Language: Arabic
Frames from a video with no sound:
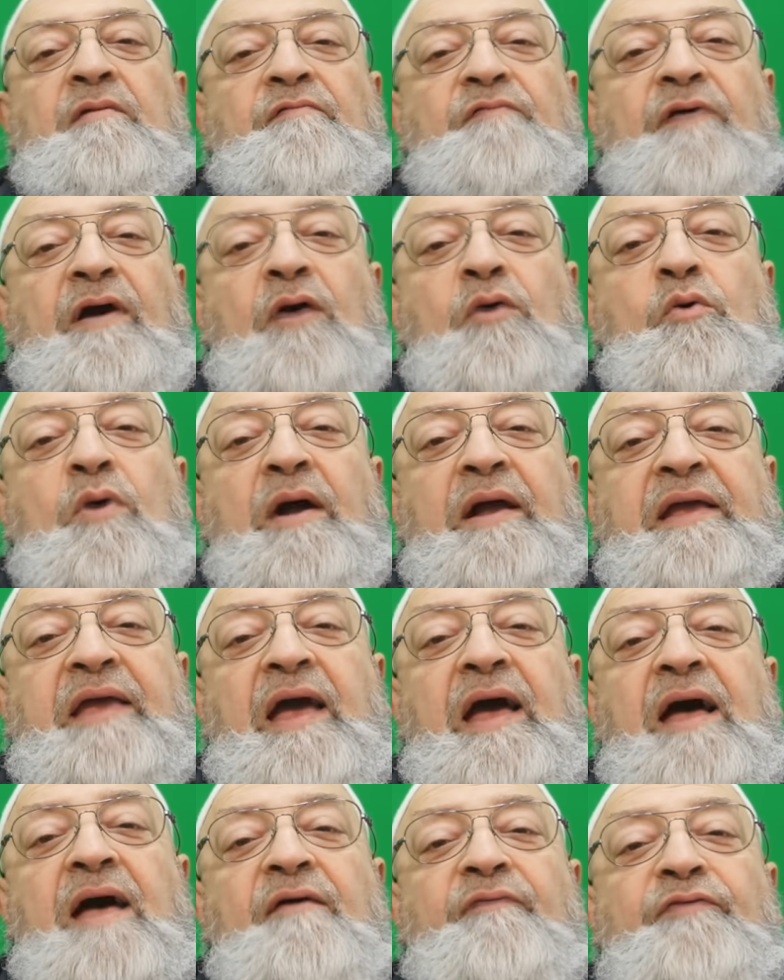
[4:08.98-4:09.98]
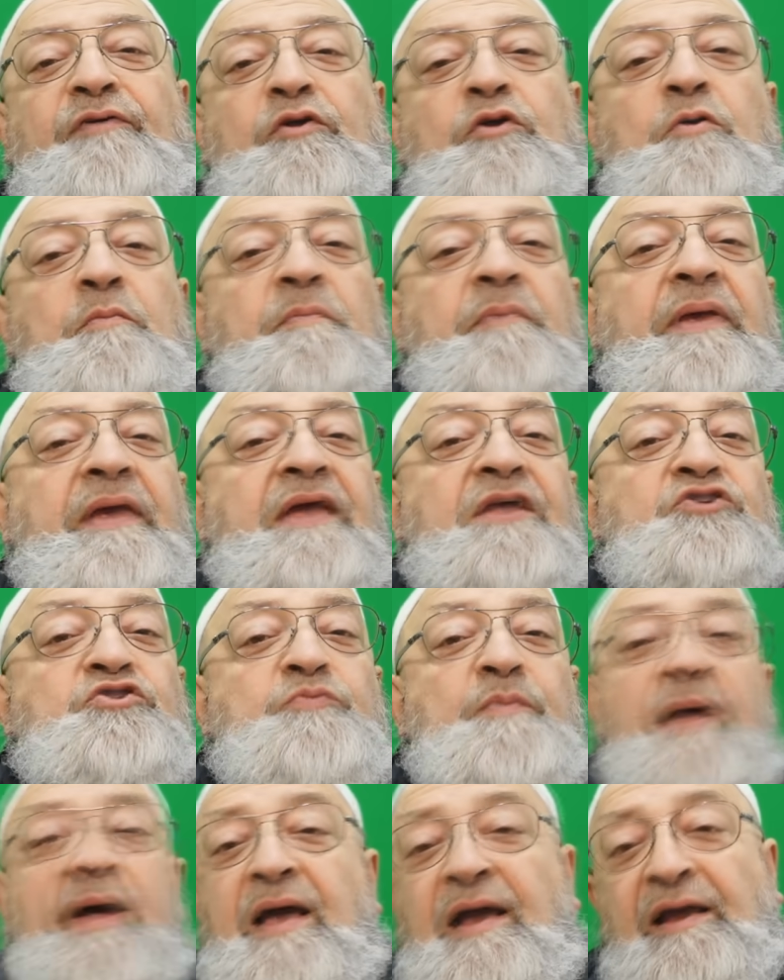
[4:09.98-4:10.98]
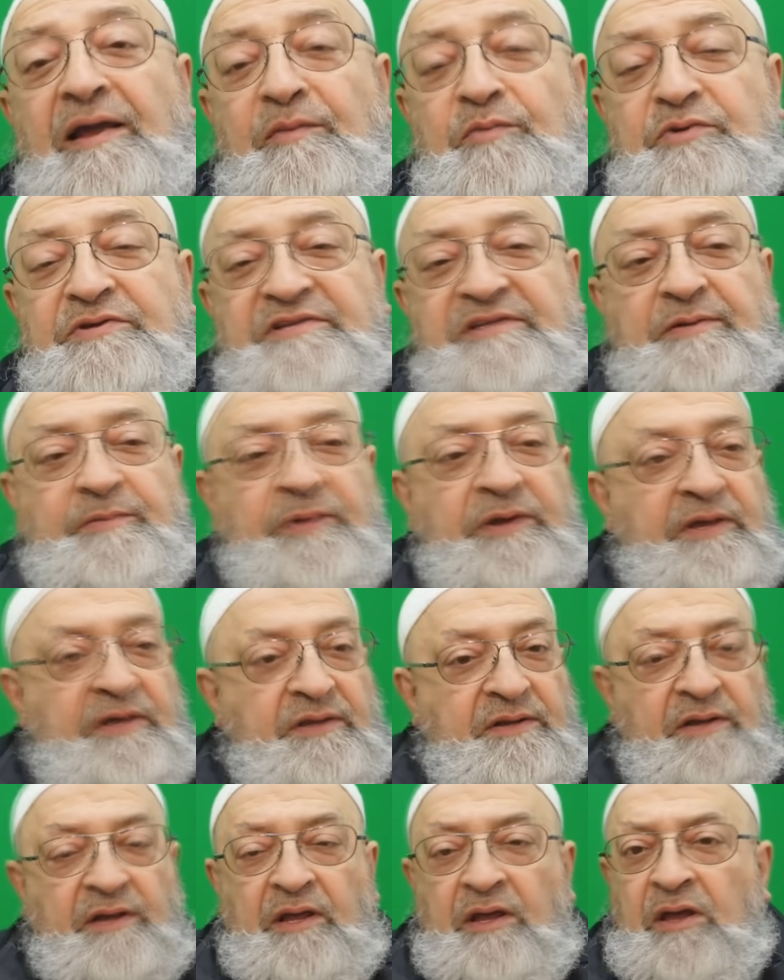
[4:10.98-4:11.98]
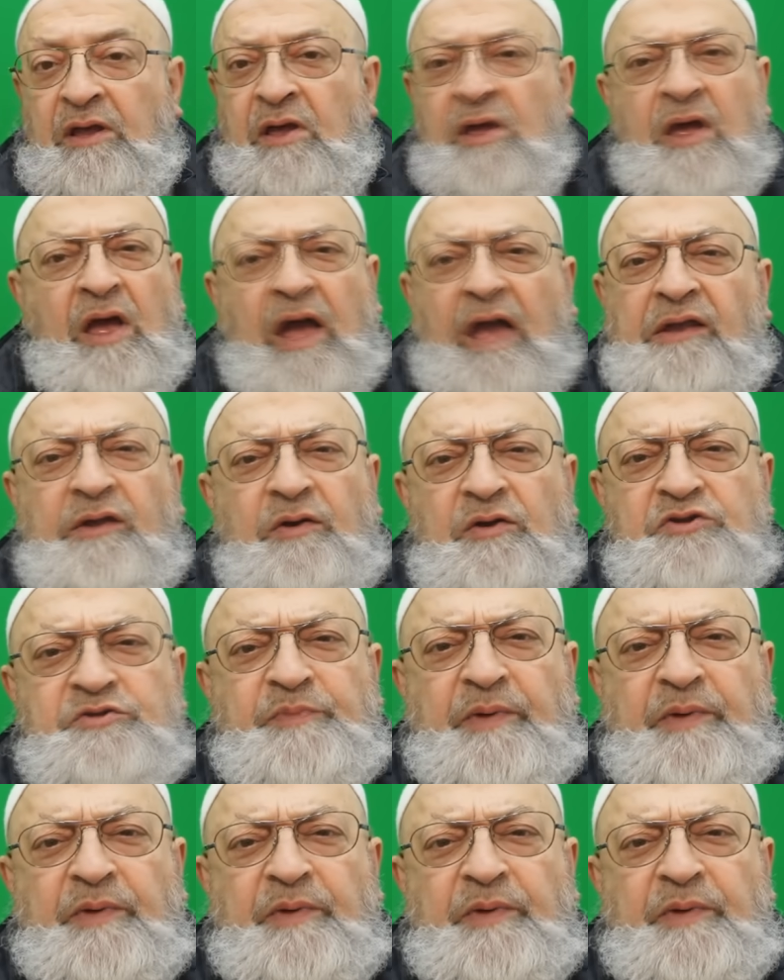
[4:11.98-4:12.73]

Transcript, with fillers: فهو كافر بإجماع المسلمين أي